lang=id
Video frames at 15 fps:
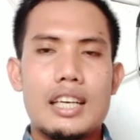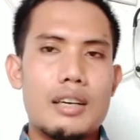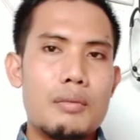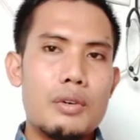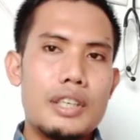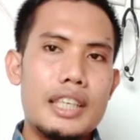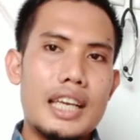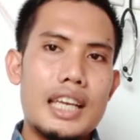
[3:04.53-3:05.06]

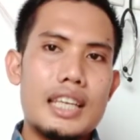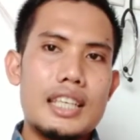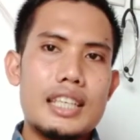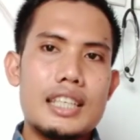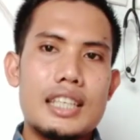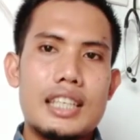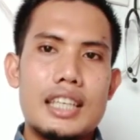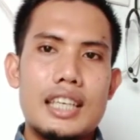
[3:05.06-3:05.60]

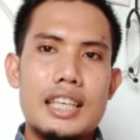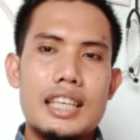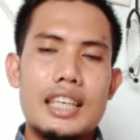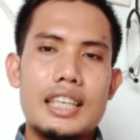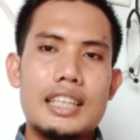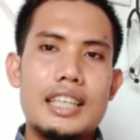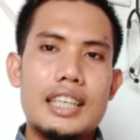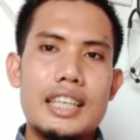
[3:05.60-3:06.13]
Kemudian
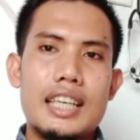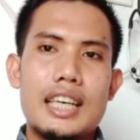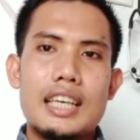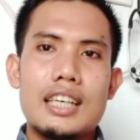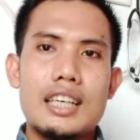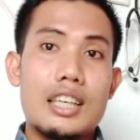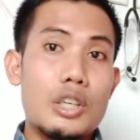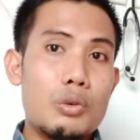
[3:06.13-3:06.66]
lendir yang